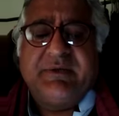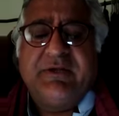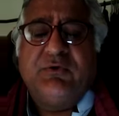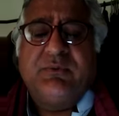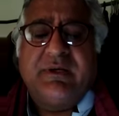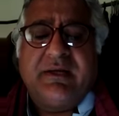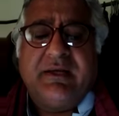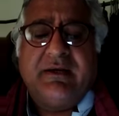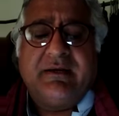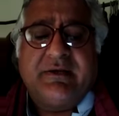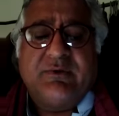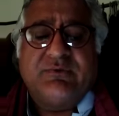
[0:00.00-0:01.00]
बड़ी उम्र की
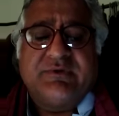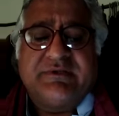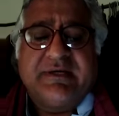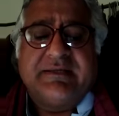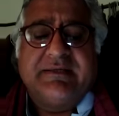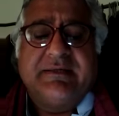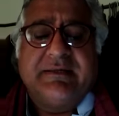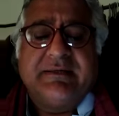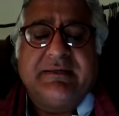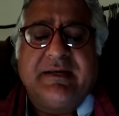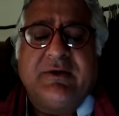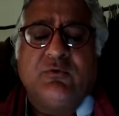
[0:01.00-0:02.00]
लड़कियों से शादी करें
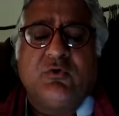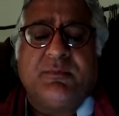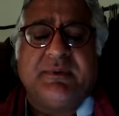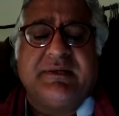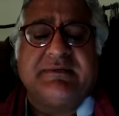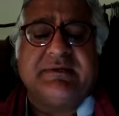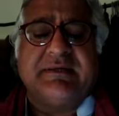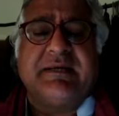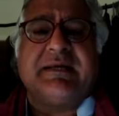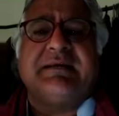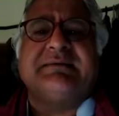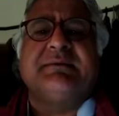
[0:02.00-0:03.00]
ताकि उनको पता चले
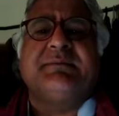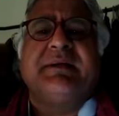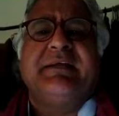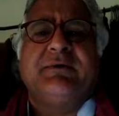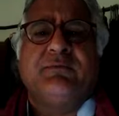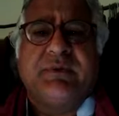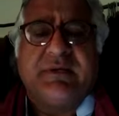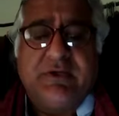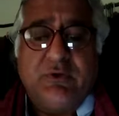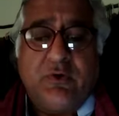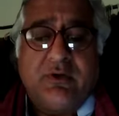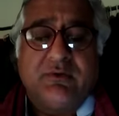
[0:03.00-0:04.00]
कैसे बड़ी उम्र
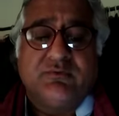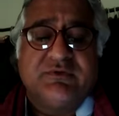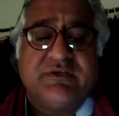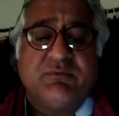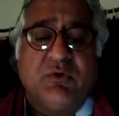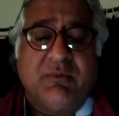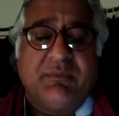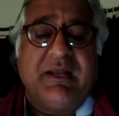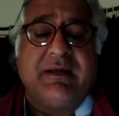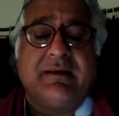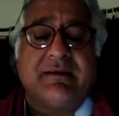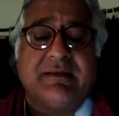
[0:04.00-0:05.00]
की औरत उनसे
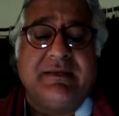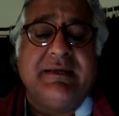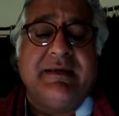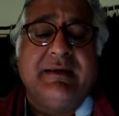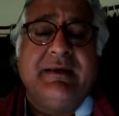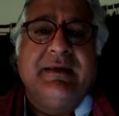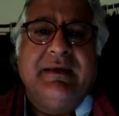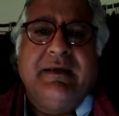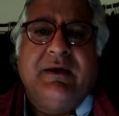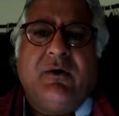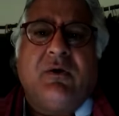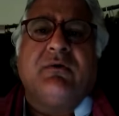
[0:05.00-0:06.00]
मामला करती है
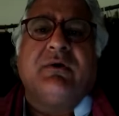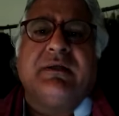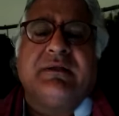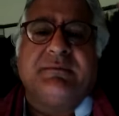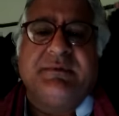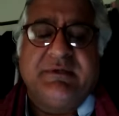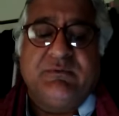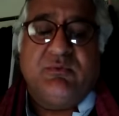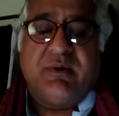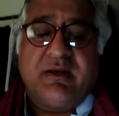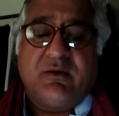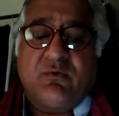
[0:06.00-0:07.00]
और उनकी तबीयत
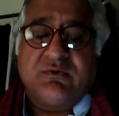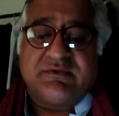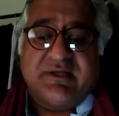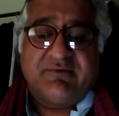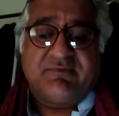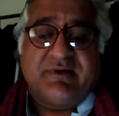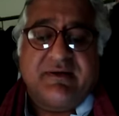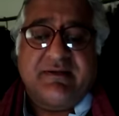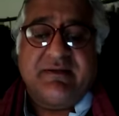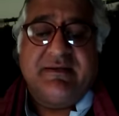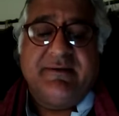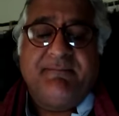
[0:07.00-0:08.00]
मुबारक को साफ
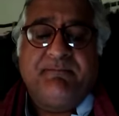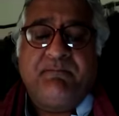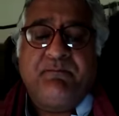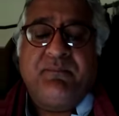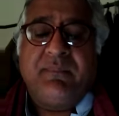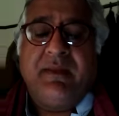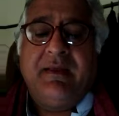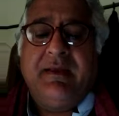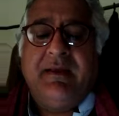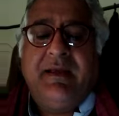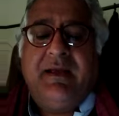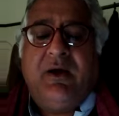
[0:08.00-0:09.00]
करती है
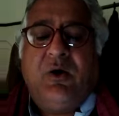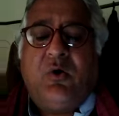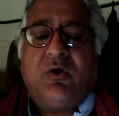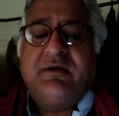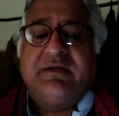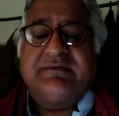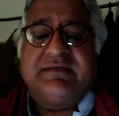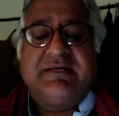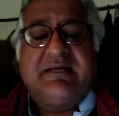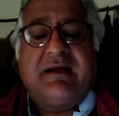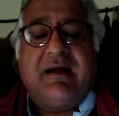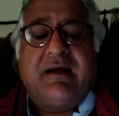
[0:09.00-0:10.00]
और इनके साथ
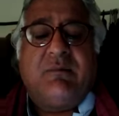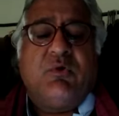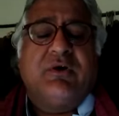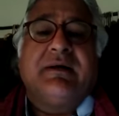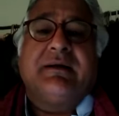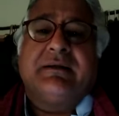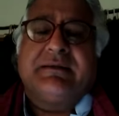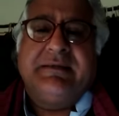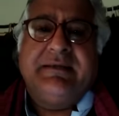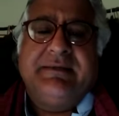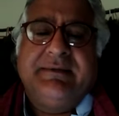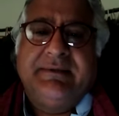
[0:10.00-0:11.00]
निकाह का माहदा
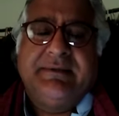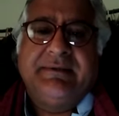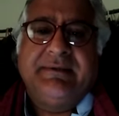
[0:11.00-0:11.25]
करती है